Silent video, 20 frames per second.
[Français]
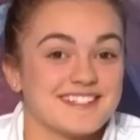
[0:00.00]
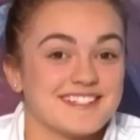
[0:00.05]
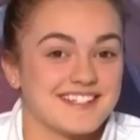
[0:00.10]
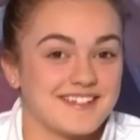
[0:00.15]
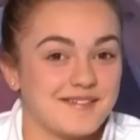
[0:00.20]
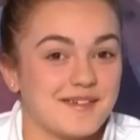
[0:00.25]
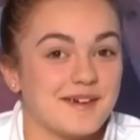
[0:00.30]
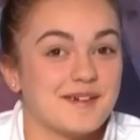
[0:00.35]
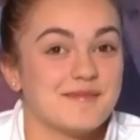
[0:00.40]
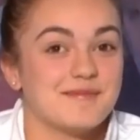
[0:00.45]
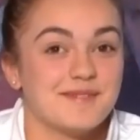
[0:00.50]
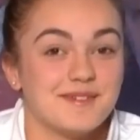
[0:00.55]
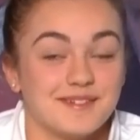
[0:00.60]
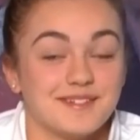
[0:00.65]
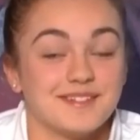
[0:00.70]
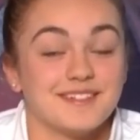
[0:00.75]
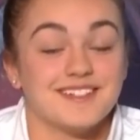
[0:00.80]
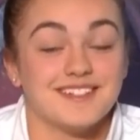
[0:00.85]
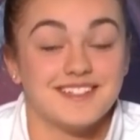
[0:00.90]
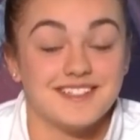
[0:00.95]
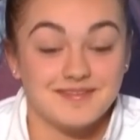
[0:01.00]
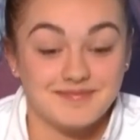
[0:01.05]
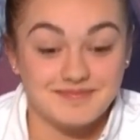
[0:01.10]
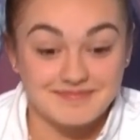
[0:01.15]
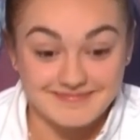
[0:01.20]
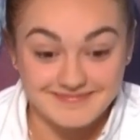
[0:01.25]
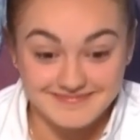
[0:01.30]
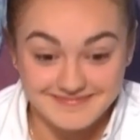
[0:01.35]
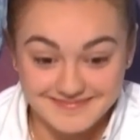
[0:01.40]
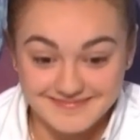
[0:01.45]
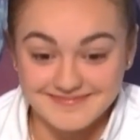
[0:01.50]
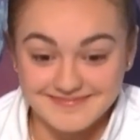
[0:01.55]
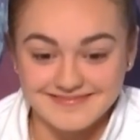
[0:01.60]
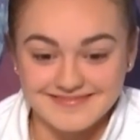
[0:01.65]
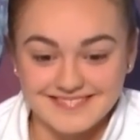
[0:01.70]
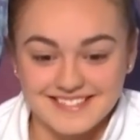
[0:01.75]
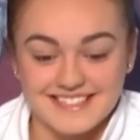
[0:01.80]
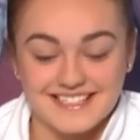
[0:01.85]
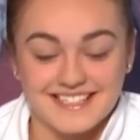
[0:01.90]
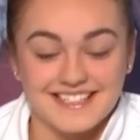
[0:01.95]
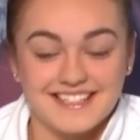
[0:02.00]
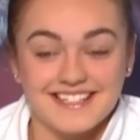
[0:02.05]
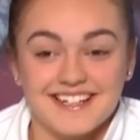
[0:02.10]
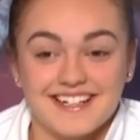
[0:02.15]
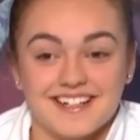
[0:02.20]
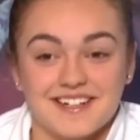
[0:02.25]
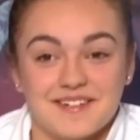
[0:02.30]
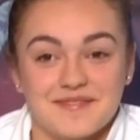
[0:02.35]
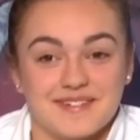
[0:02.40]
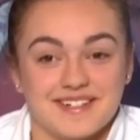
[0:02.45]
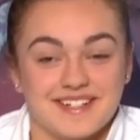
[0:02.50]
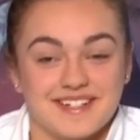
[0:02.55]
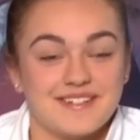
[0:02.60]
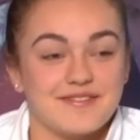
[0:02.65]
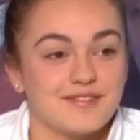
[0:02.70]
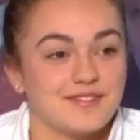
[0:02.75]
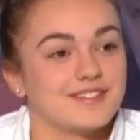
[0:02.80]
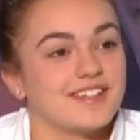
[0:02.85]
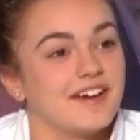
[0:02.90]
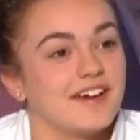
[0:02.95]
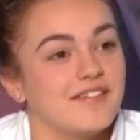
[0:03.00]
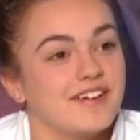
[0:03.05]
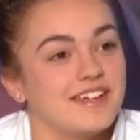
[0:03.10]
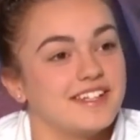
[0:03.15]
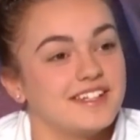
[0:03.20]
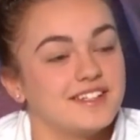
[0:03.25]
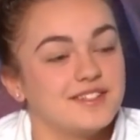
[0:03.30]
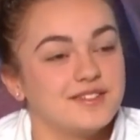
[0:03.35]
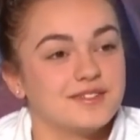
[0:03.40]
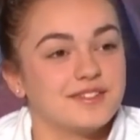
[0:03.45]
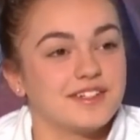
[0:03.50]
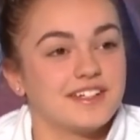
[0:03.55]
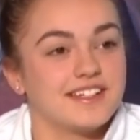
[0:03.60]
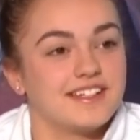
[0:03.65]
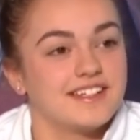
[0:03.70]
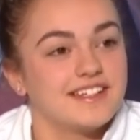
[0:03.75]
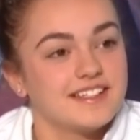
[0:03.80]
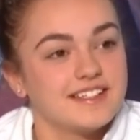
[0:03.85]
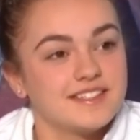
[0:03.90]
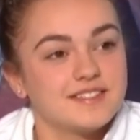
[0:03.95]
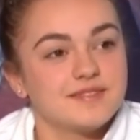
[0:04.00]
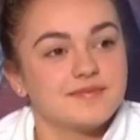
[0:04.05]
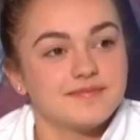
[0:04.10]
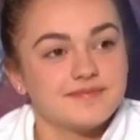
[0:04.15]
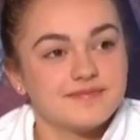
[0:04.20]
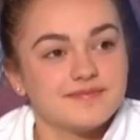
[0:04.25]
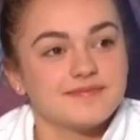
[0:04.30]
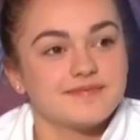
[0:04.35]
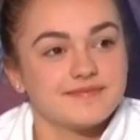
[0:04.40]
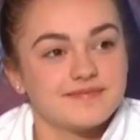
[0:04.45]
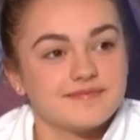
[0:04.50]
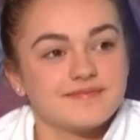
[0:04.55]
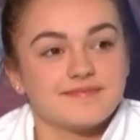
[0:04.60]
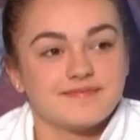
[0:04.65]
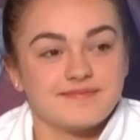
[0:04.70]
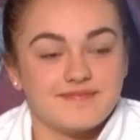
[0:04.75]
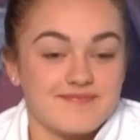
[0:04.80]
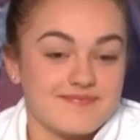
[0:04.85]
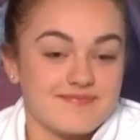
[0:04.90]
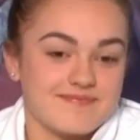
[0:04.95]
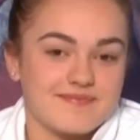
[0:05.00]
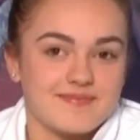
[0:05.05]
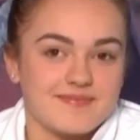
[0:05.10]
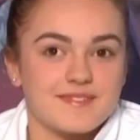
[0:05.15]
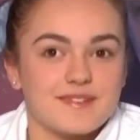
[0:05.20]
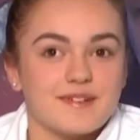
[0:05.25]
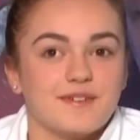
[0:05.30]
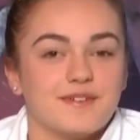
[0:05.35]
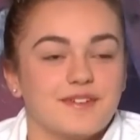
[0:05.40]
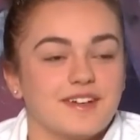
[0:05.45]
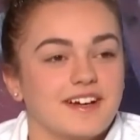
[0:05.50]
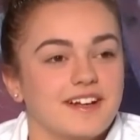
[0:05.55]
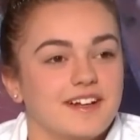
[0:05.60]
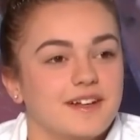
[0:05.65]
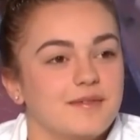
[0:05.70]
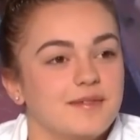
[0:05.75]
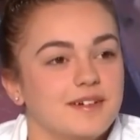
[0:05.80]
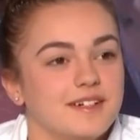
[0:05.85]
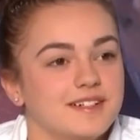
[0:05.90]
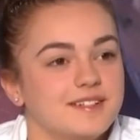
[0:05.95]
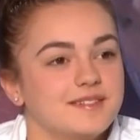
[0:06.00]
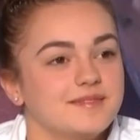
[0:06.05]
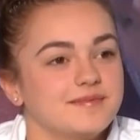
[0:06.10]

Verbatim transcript: Ce serait vraiment euh, génial. Après, il faut travailler dur et on verra là-bas. Hein.